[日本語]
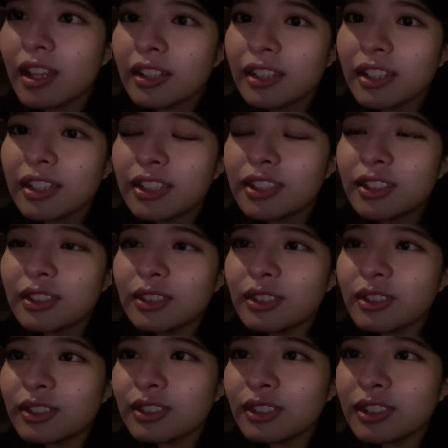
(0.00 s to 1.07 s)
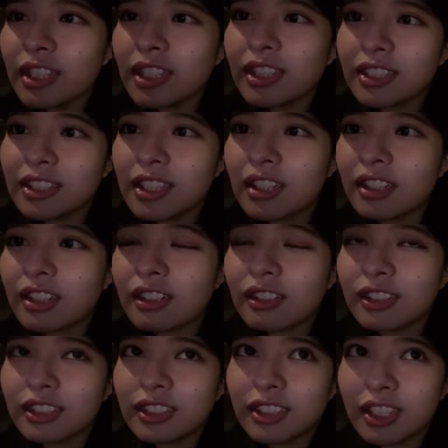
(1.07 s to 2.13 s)
大体15分ぐらいでさ変
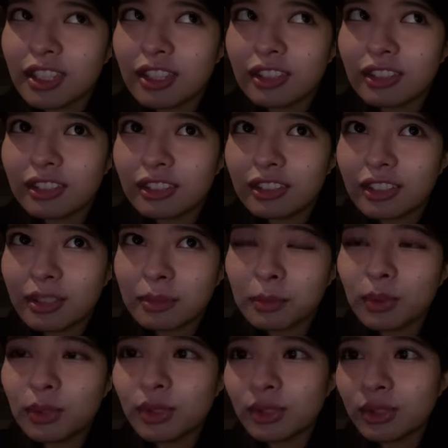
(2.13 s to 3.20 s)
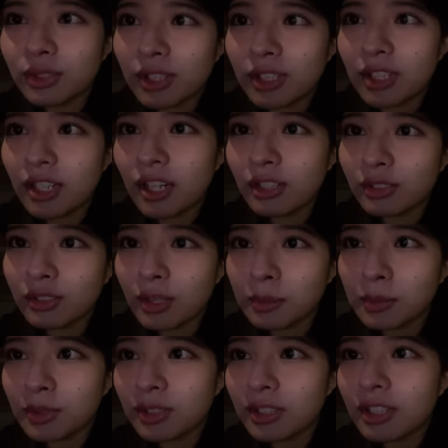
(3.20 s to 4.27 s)
わるじゃんだからもうちょっとだねあと多
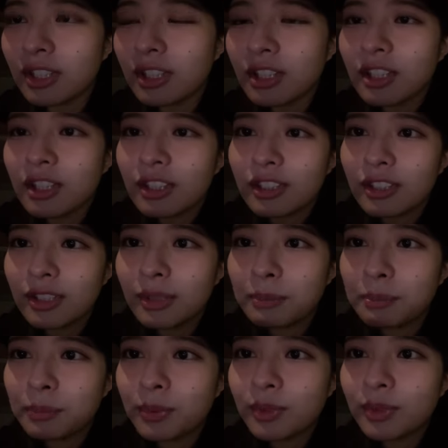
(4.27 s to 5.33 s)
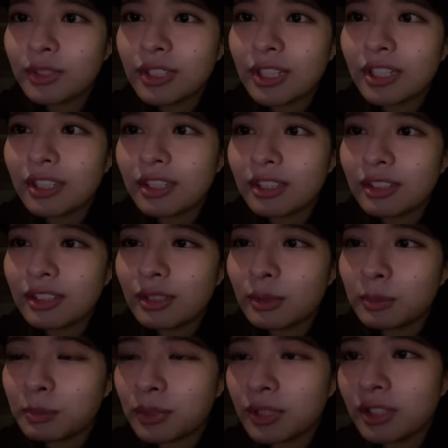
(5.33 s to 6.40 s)
分1分ぐらいで
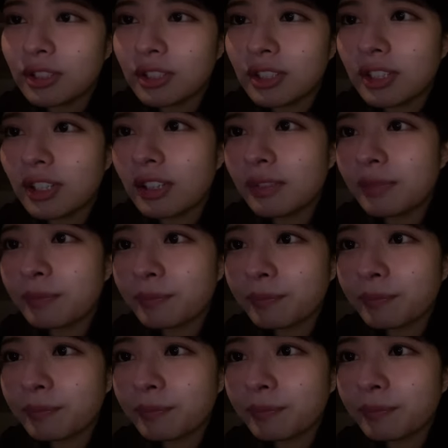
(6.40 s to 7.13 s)
テロップ出るかな